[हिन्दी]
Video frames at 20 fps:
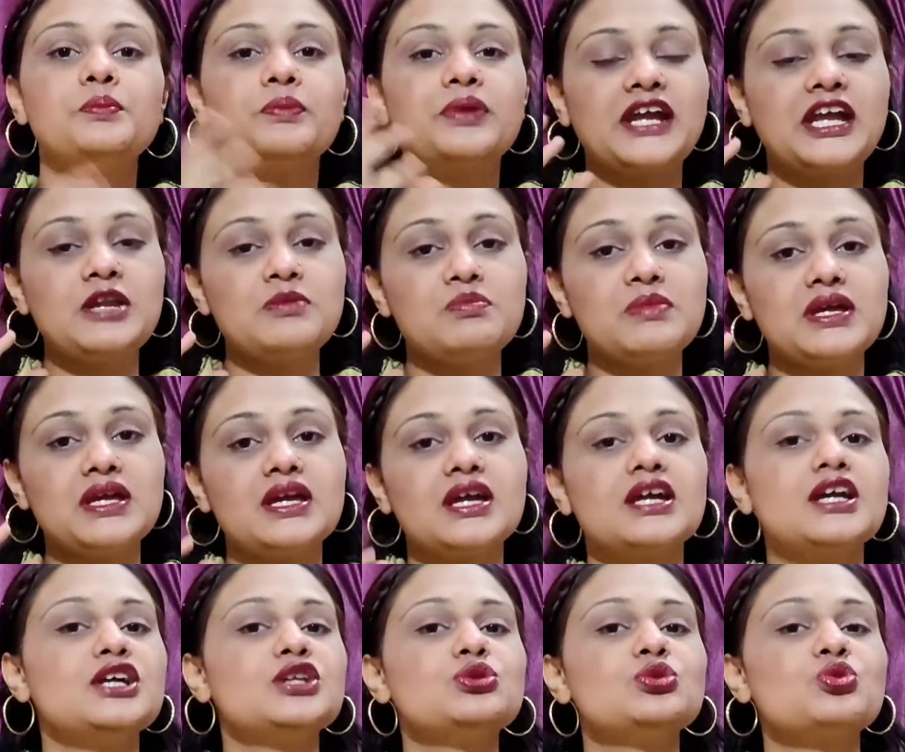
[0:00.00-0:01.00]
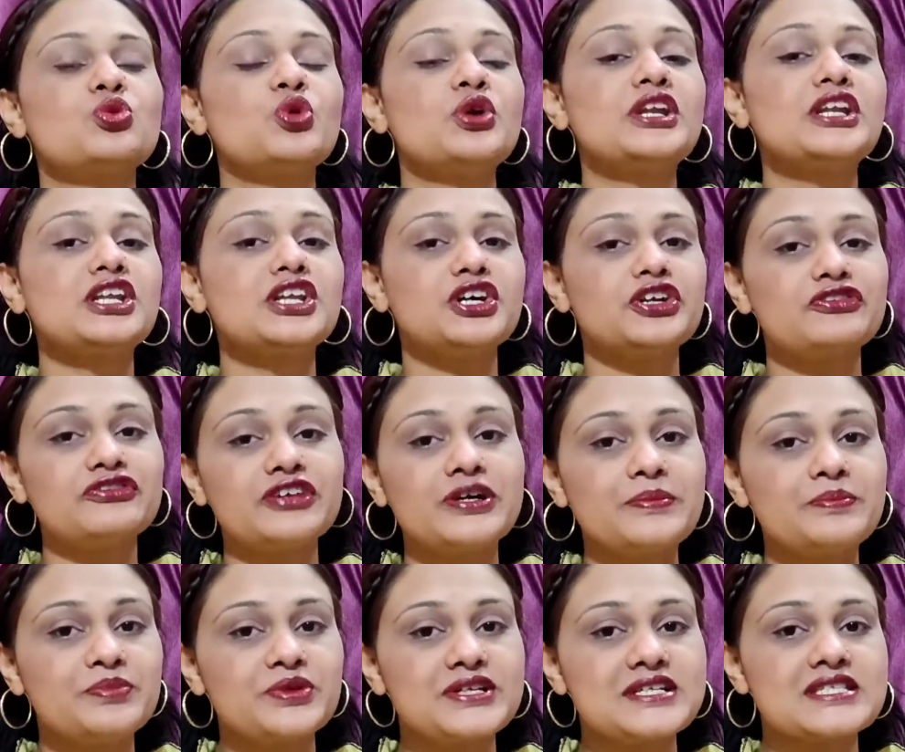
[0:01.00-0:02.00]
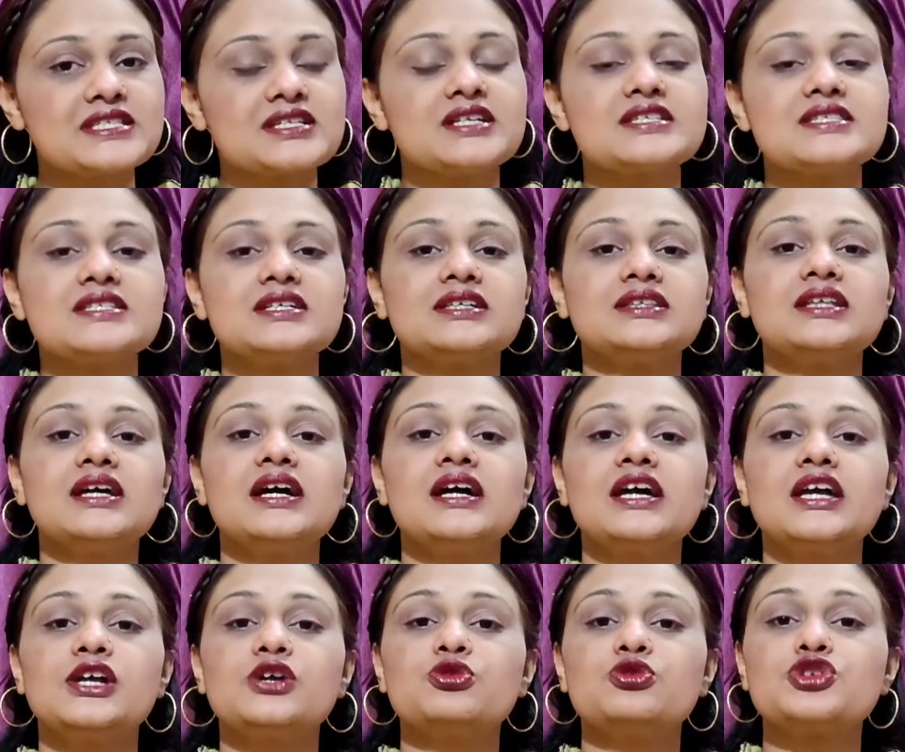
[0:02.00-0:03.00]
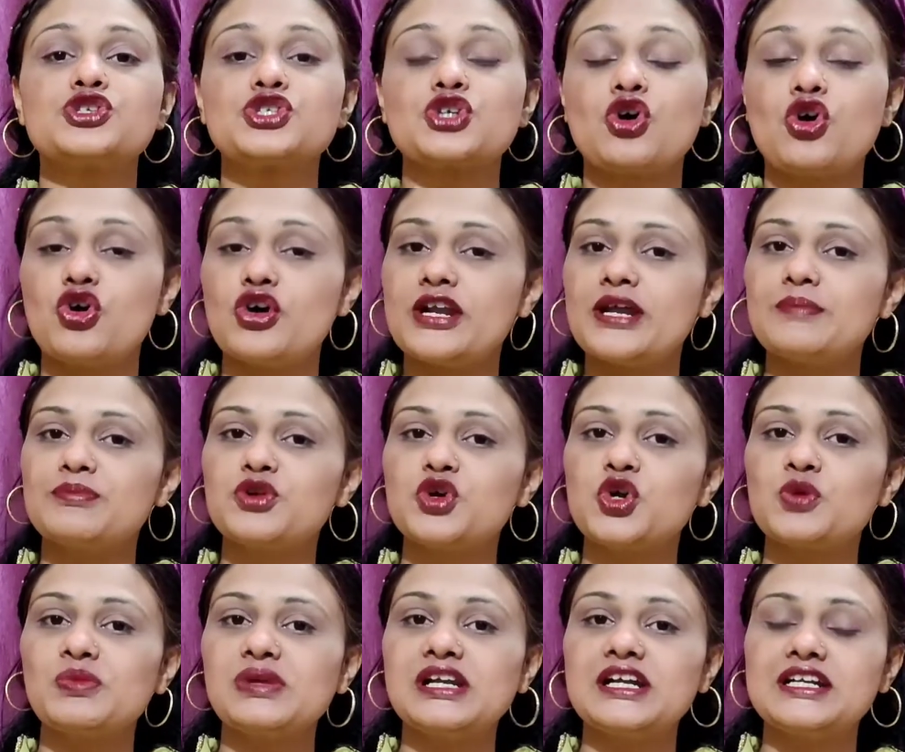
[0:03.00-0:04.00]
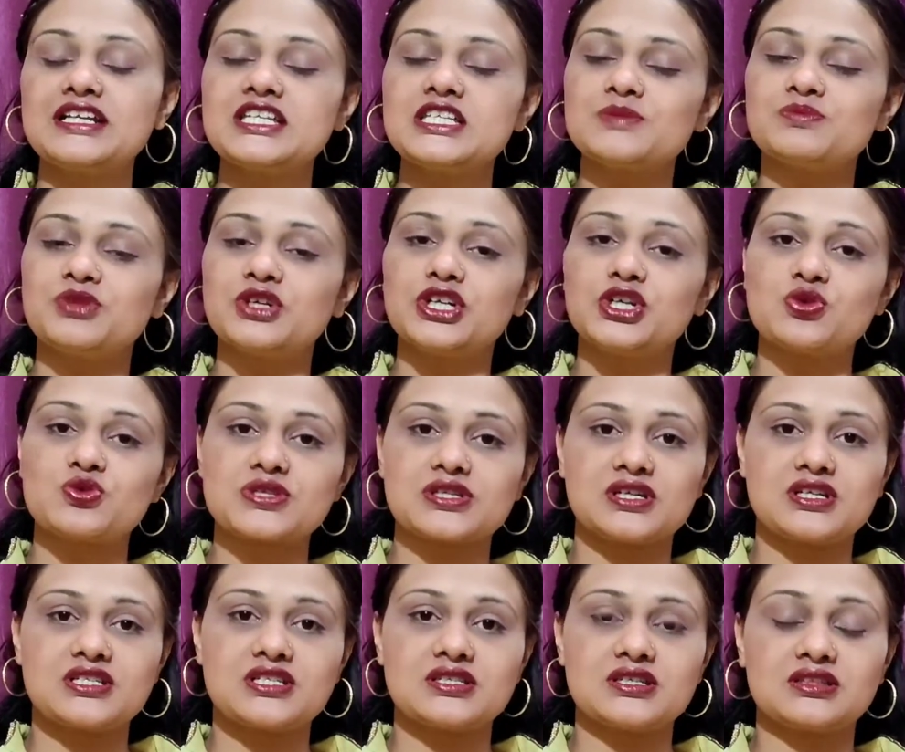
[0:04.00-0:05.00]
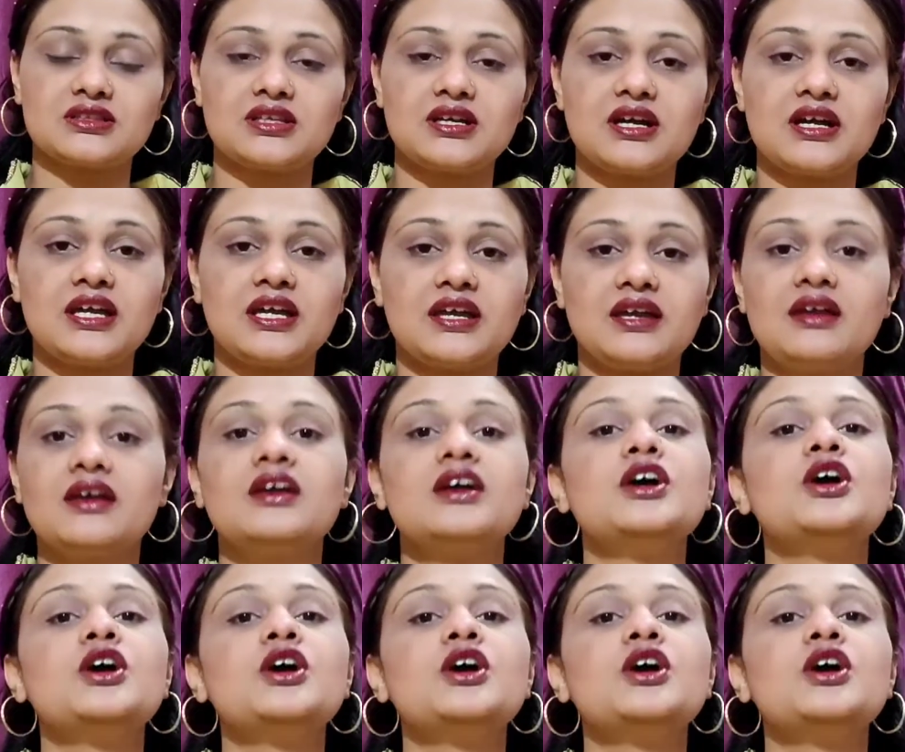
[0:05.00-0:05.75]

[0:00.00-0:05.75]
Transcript: ब्रेन में है तो कोई नर्व कंप्रेस कर सकता है कुछ और एबनॉर्मेलिटीज प्रोड्यूस कर सकता है